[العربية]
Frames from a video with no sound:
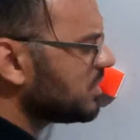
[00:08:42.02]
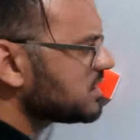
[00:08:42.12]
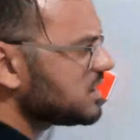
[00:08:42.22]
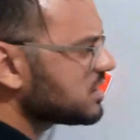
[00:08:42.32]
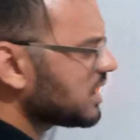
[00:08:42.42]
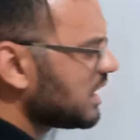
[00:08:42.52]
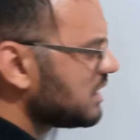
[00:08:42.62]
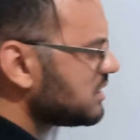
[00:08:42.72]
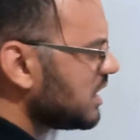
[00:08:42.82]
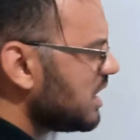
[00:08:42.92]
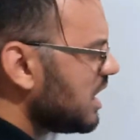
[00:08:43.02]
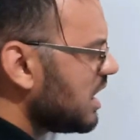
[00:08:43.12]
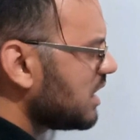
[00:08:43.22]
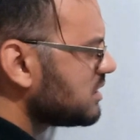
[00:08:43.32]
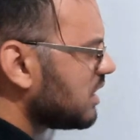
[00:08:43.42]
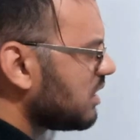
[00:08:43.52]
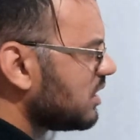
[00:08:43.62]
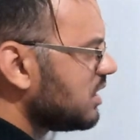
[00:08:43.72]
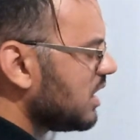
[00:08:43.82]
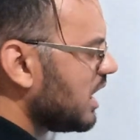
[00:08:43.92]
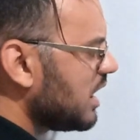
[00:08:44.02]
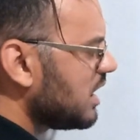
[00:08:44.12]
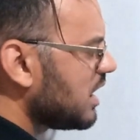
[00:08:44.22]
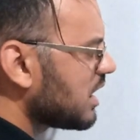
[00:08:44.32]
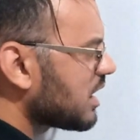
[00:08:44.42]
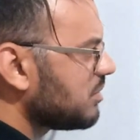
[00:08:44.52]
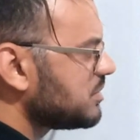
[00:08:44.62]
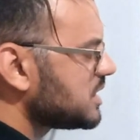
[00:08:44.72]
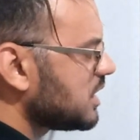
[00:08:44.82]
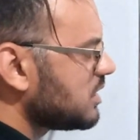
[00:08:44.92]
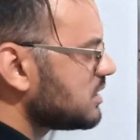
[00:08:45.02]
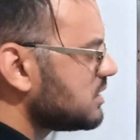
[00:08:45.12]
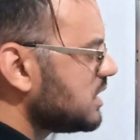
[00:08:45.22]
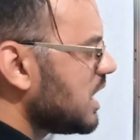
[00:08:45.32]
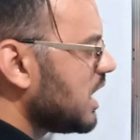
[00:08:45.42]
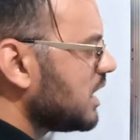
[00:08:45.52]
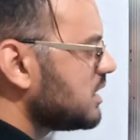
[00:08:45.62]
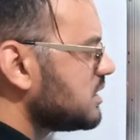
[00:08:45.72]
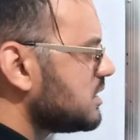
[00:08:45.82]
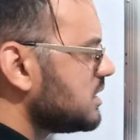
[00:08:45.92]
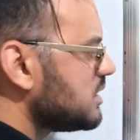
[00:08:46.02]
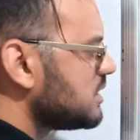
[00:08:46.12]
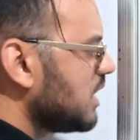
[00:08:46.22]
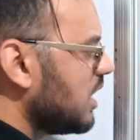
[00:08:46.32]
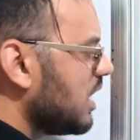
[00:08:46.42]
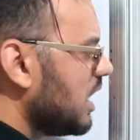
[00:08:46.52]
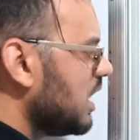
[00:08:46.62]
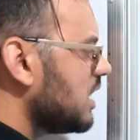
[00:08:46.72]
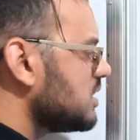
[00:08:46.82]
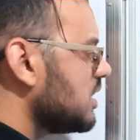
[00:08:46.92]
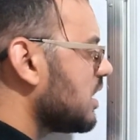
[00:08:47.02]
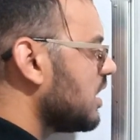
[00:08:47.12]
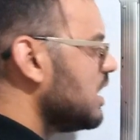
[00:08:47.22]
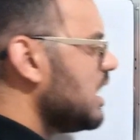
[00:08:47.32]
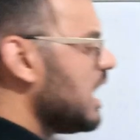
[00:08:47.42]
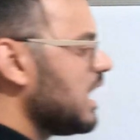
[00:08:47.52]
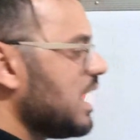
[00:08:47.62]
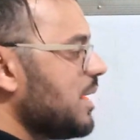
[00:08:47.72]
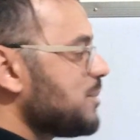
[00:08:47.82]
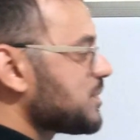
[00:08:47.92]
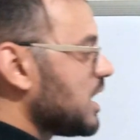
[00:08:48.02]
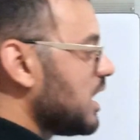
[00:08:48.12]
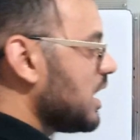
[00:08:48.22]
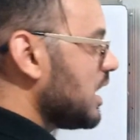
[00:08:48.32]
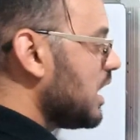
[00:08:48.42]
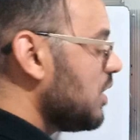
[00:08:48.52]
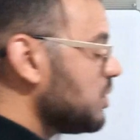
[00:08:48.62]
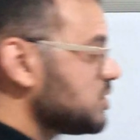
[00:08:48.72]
بسيطين ثلاثة على خمسة زائد ستة على عشرة لو